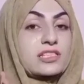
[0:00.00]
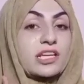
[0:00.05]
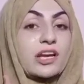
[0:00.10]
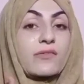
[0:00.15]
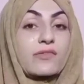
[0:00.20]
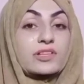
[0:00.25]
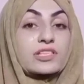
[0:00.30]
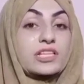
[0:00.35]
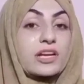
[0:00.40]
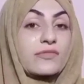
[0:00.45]

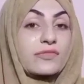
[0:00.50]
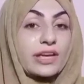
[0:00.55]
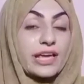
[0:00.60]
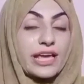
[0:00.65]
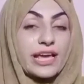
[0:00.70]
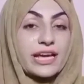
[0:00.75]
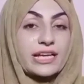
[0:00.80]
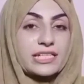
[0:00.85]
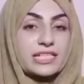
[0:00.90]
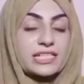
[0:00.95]
सिर्फ और सिर्फ
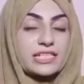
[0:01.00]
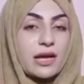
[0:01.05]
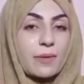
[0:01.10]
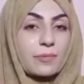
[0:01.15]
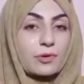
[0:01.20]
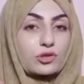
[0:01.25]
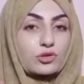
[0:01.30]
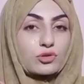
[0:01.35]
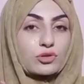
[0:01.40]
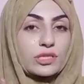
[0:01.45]
एक चीज़
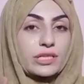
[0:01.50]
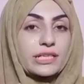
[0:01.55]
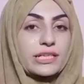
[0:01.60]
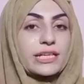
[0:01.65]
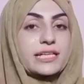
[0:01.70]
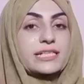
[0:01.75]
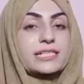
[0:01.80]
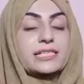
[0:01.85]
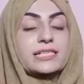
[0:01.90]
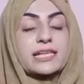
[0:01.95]
आपको यूज़
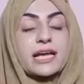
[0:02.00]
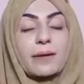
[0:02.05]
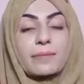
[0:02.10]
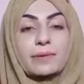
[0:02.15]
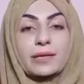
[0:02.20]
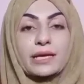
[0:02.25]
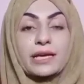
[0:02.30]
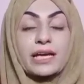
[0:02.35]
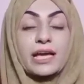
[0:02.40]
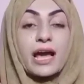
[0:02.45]
करनी है जिससे
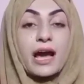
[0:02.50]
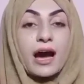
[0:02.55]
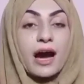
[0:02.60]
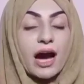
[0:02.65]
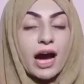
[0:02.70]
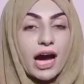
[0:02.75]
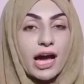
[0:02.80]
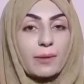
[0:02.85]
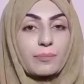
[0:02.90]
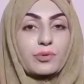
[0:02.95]
आपकी
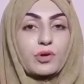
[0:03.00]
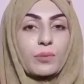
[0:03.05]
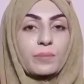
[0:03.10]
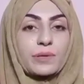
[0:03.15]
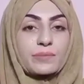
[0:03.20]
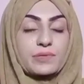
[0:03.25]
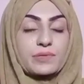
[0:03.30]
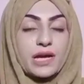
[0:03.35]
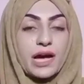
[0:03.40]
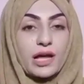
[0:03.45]
आल
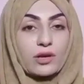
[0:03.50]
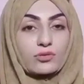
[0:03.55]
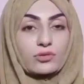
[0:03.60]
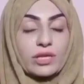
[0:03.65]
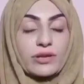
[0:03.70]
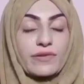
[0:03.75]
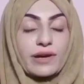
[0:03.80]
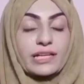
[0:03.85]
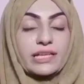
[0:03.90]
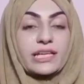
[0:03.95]
प्रॉब्लम्स हल
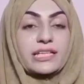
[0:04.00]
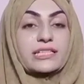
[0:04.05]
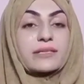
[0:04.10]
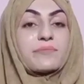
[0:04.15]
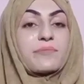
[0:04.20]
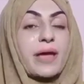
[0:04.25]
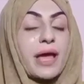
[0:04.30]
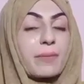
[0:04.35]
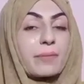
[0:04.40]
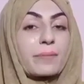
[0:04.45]
होने वाली है
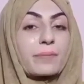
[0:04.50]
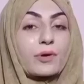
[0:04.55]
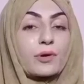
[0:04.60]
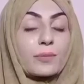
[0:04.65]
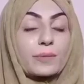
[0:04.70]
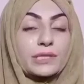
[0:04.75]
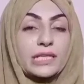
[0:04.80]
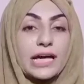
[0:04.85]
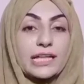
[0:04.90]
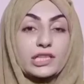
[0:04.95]
जी मैं
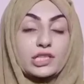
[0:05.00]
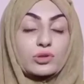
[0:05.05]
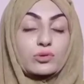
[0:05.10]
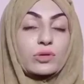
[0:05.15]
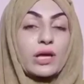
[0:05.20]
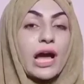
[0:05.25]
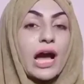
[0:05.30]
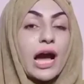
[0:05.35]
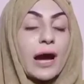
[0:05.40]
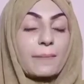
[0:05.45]
बताती
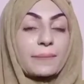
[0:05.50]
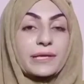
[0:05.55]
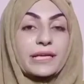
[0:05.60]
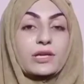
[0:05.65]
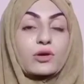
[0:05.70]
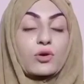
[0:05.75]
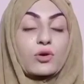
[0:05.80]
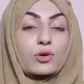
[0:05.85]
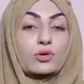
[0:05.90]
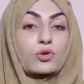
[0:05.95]
हूँ कि
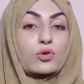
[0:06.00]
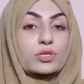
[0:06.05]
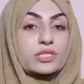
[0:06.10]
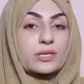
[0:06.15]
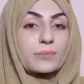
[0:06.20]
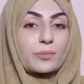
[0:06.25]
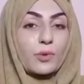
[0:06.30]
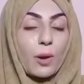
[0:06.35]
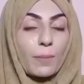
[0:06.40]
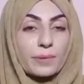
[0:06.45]
आपकी कौन कौन
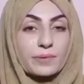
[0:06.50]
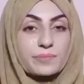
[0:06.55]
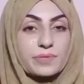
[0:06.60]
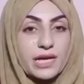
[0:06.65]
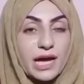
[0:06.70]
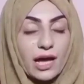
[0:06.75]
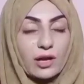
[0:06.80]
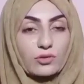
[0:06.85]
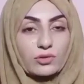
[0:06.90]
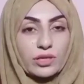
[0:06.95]
सी
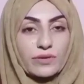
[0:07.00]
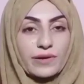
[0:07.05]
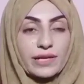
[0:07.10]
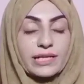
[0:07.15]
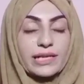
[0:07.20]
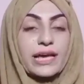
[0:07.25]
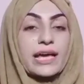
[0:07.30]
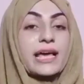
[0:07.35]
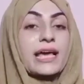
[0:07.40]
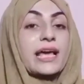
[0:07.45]
प्रॉब्लम्स हल होने
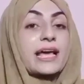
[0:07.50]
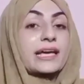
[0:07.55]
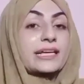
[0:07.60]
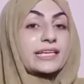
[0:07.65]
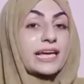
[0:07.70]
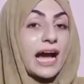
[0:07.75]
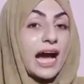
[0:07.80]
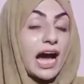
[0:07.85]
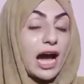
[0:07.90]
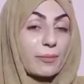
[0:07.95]
वाली
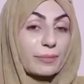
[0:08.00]
क्या